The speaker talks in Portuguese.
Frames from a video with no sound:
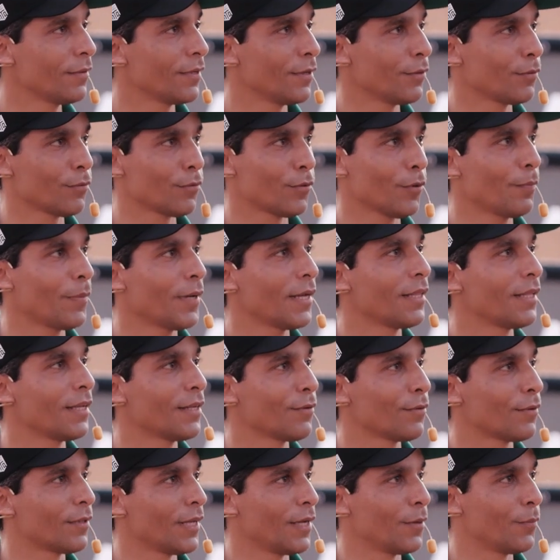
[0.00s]
Eu não estou
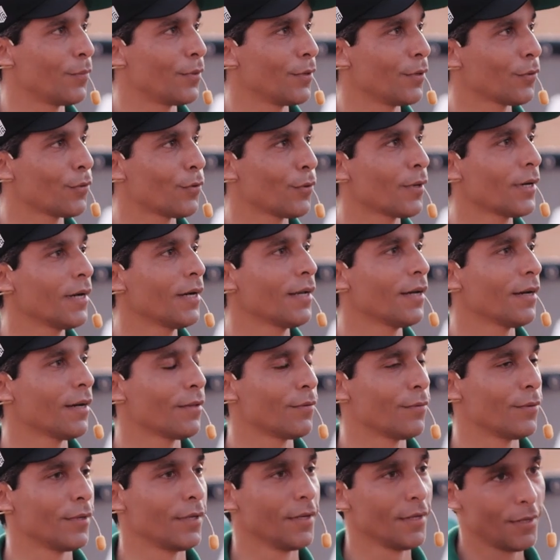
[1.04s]
perdendo tempo, eu estou
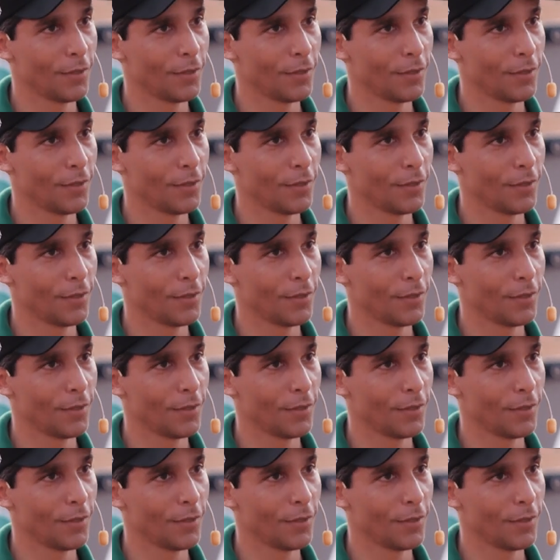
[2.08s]
ganhando.